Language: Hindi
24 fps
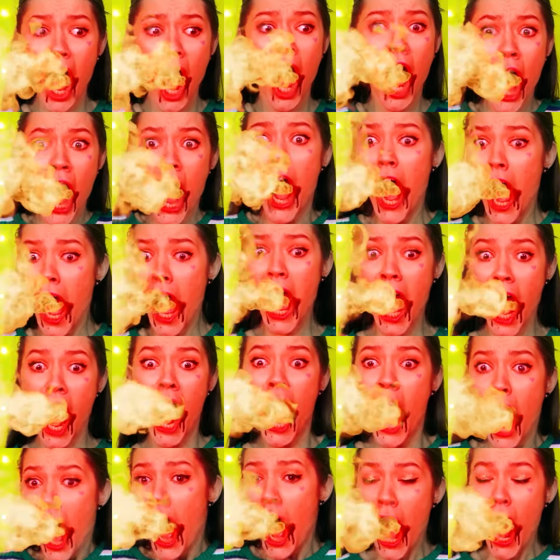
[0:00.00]
मुंह जल रहा
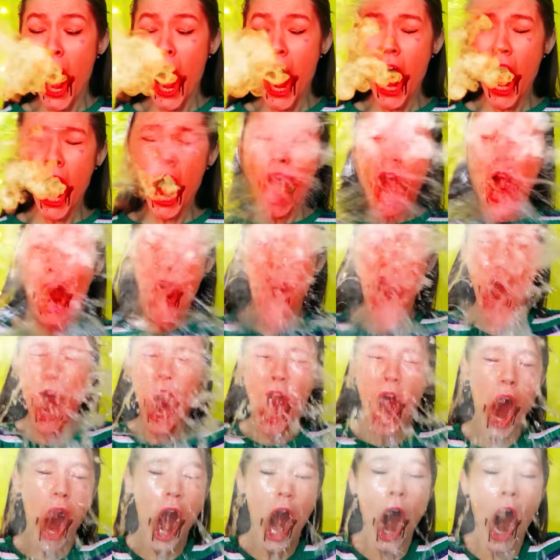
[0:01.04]
है
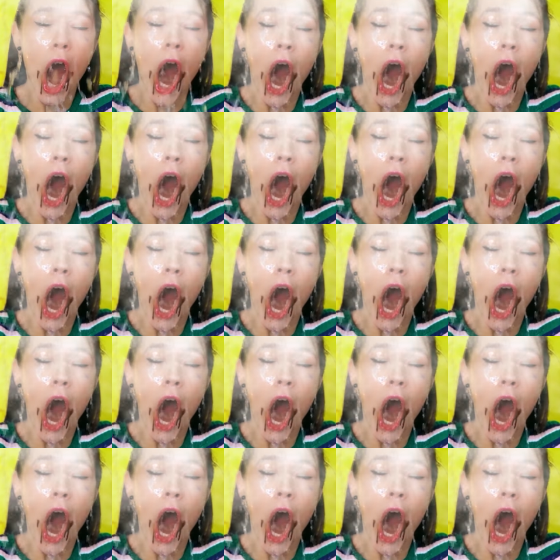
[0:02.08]
अच्छा